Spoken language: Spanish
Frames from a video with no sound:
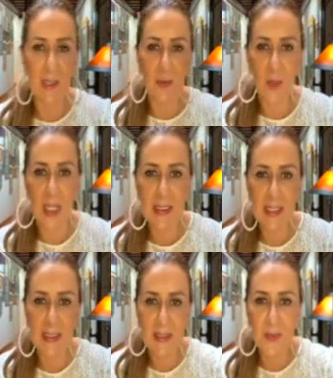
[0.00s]

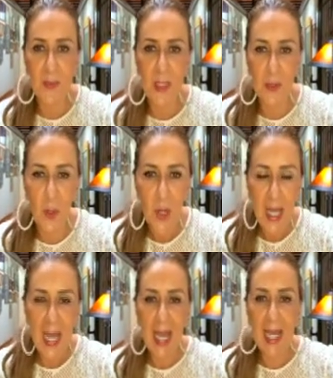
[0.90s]
Gracias. Estoy viendo
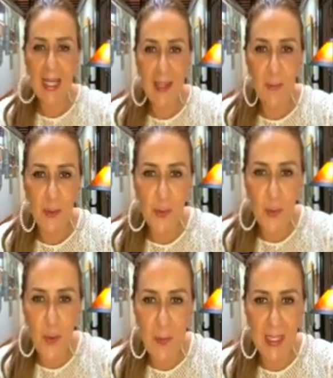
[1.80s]
a Eda
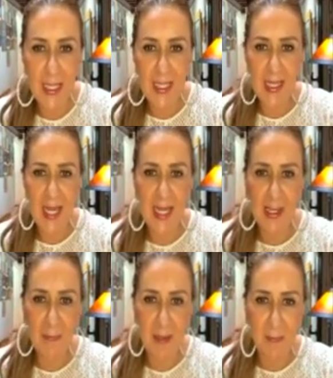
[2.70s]
Montul, mi querida
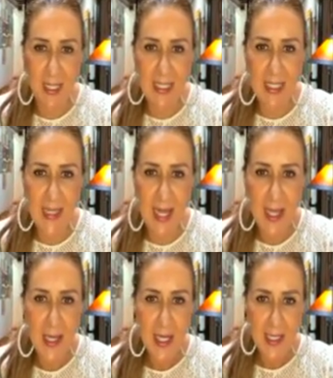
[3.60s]
Eda, bienvenida.
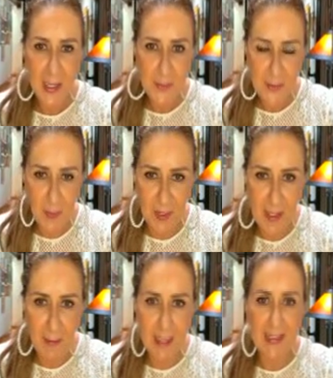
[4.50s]
Qué gusto me
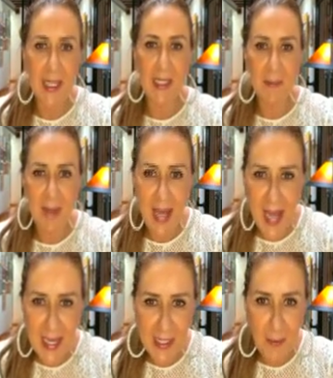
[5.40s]
da verte. El
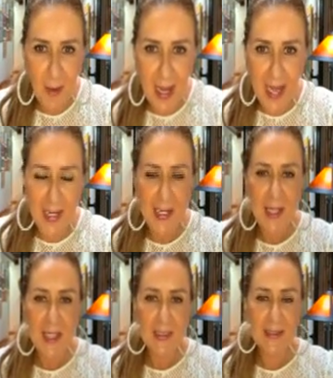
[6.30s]
Iván igual.
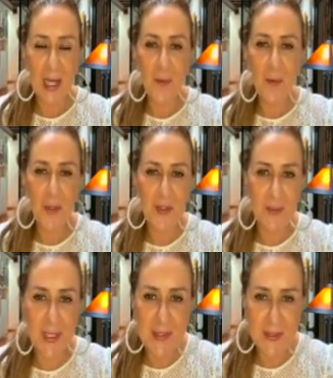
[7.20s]
Saludos,
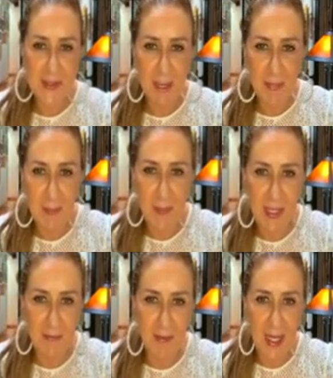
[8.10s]
besos también
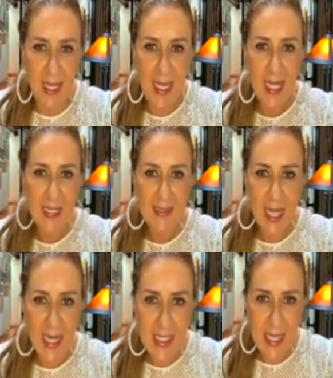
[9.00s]
para Fer,
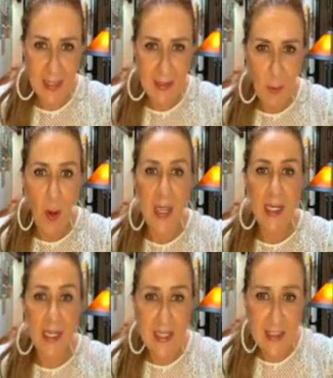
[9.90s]
Tania, Juan
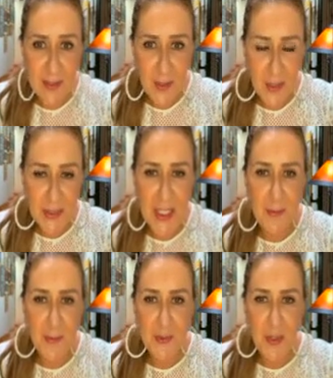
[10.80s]
Cristos. Qué
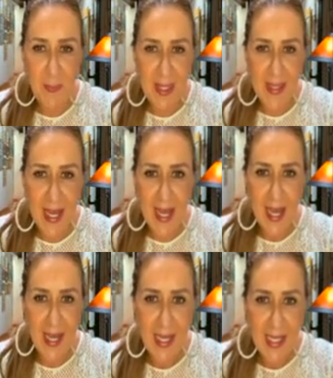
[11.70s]
gusto
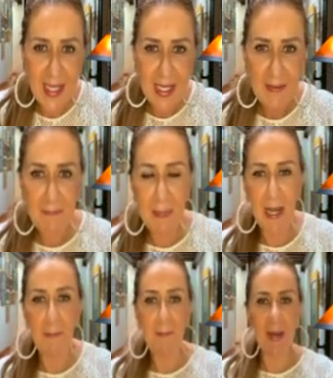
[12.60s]
me
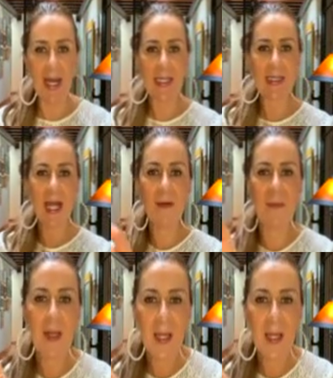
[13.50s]
da.